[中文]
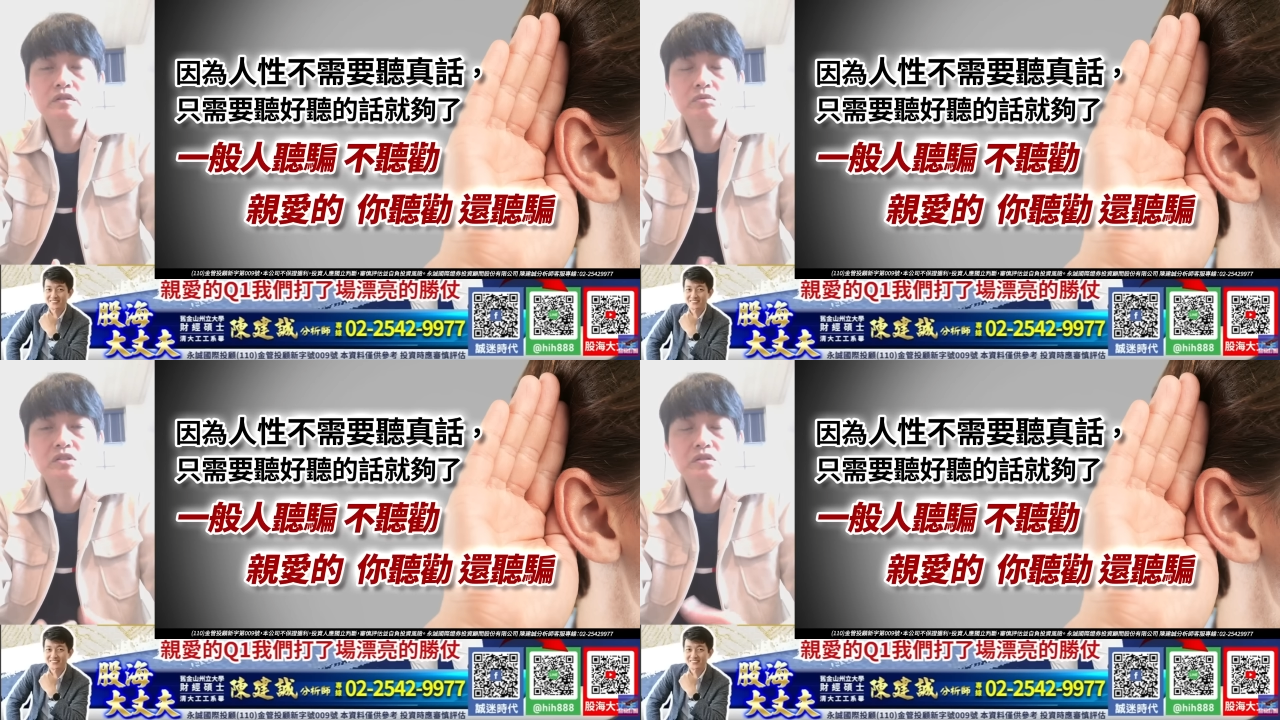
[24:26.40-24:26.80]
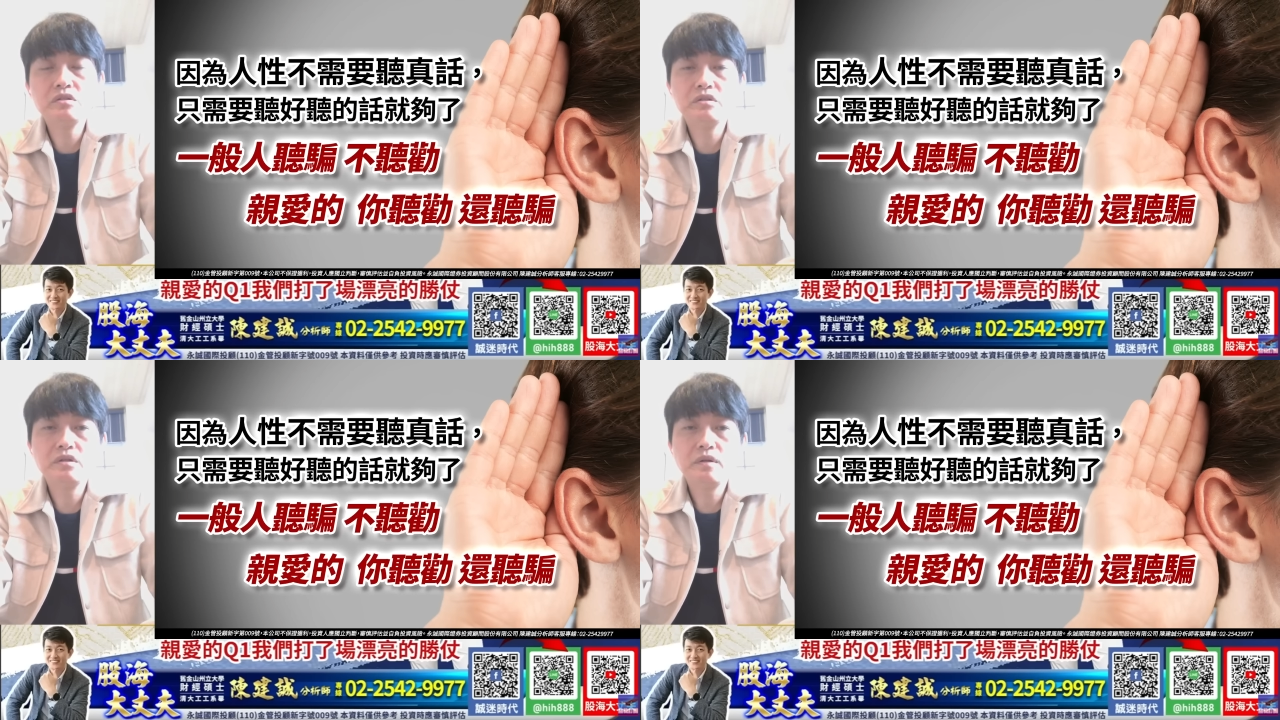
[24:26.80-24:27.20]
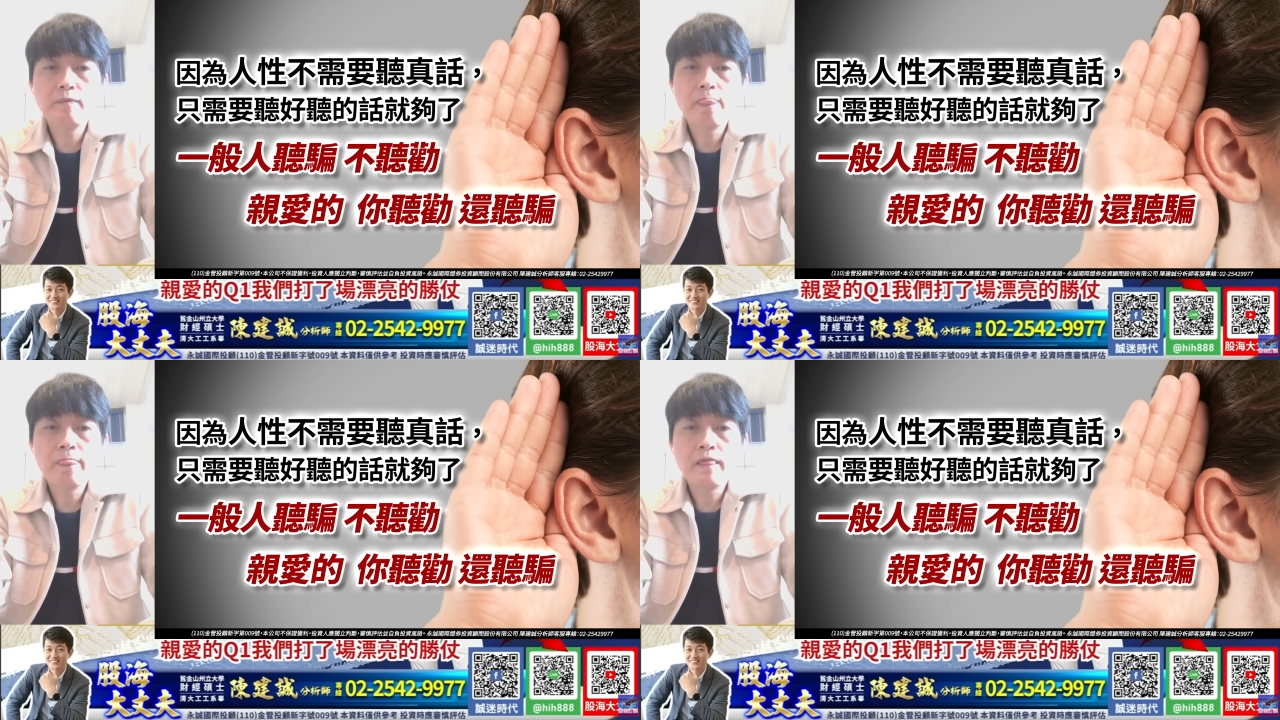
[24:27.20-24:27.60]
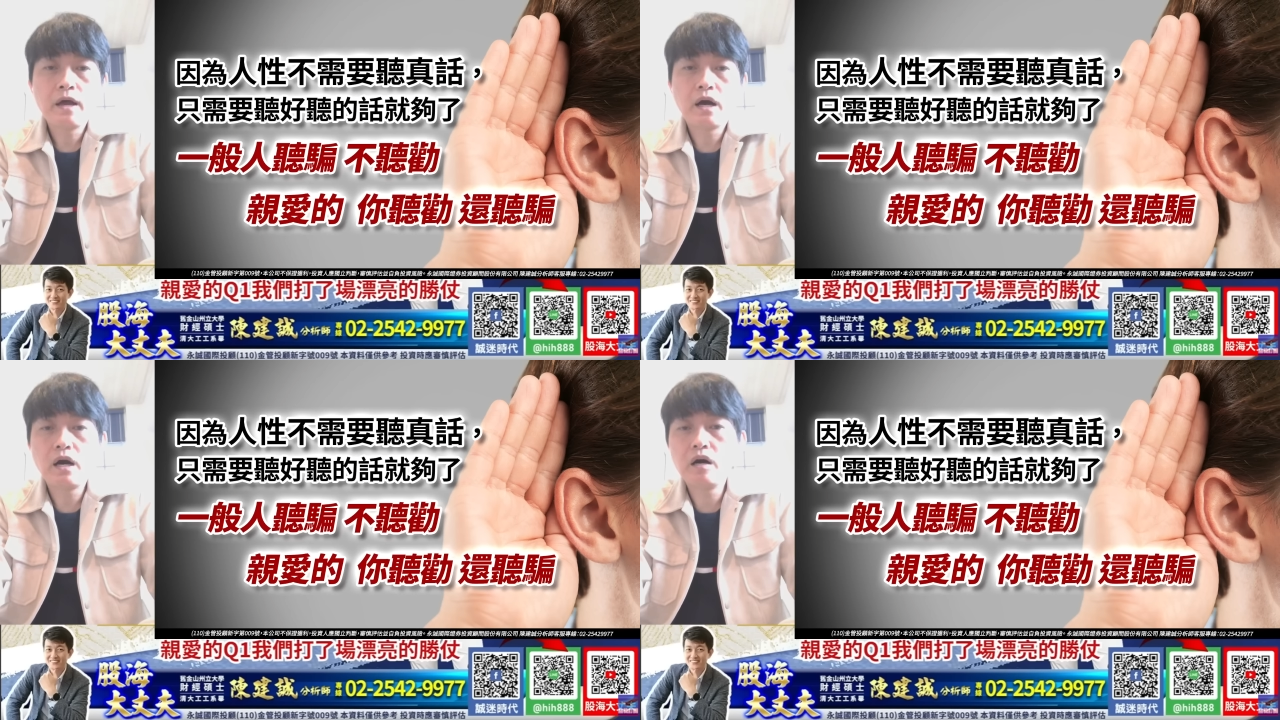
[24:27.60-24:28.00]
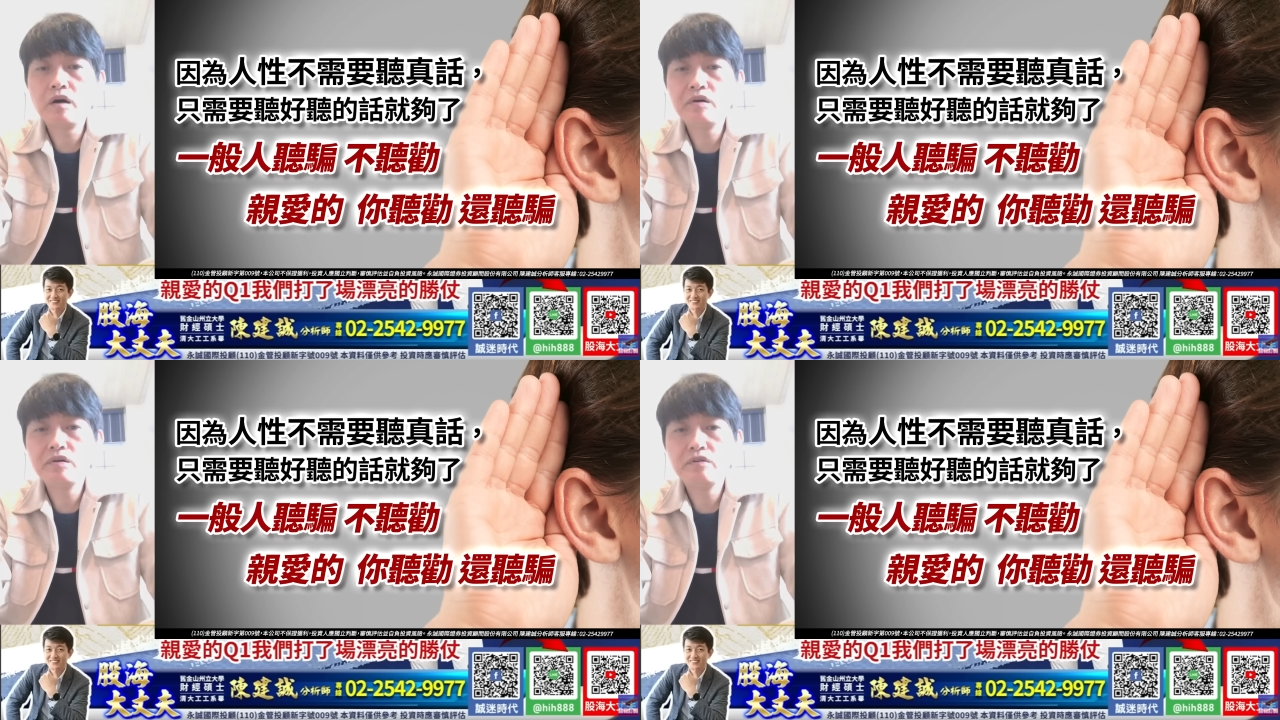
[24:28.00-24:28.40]
是不是？好
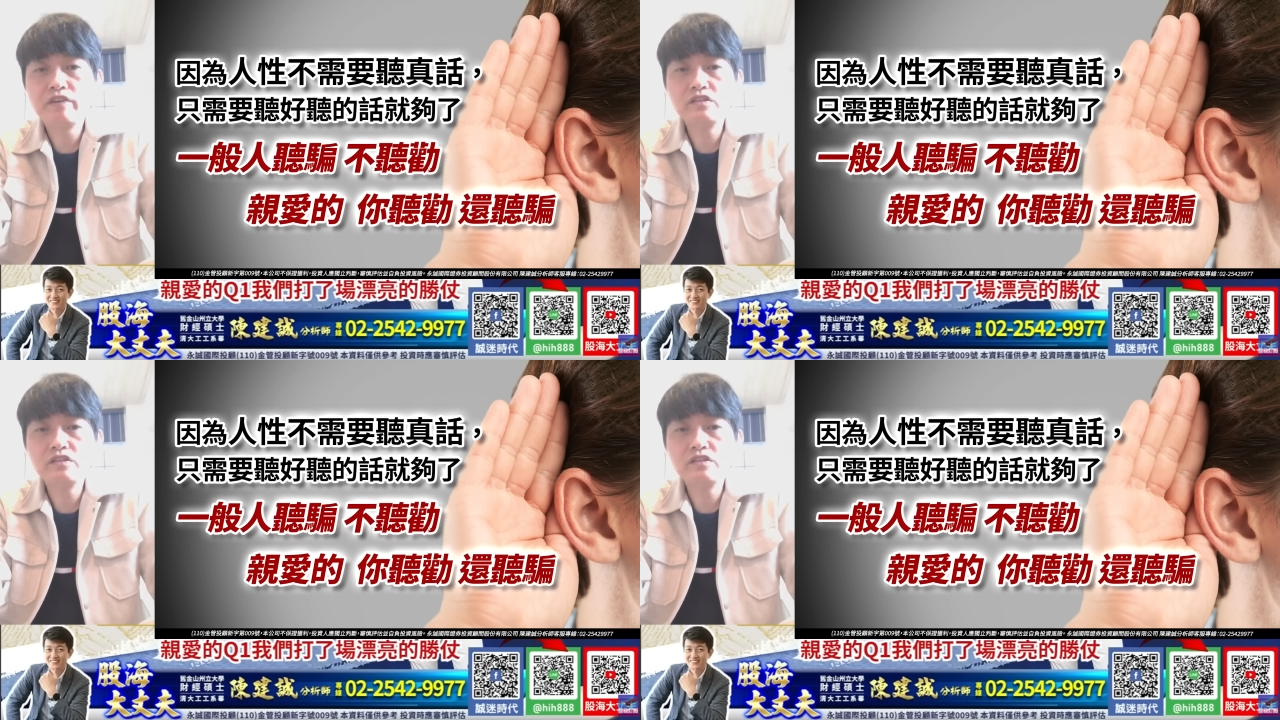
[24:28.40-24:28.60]
好